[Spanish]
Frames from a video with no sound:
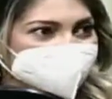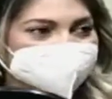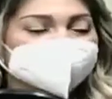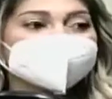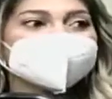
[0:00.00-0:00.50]

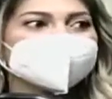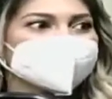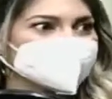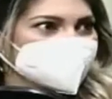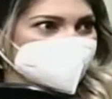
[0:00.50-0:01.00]
dando
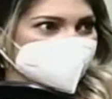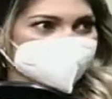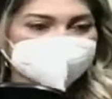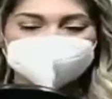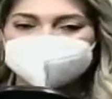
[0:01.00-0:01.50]
vueltas,
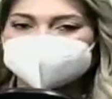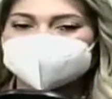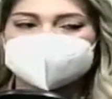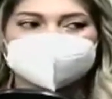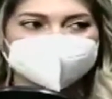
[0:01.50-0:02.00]
dando
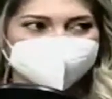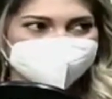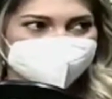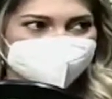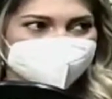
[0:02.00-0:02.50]
vueltas en
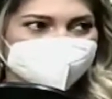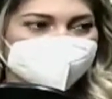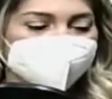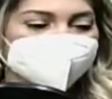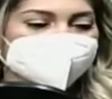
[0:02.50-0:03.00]
nuestro,
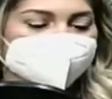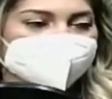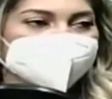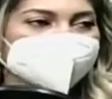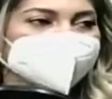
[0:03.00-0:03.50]

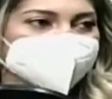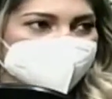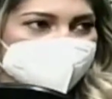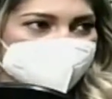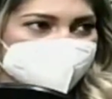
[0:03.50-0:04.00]
en nuestro
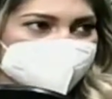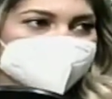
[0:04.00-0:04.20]
cerebro,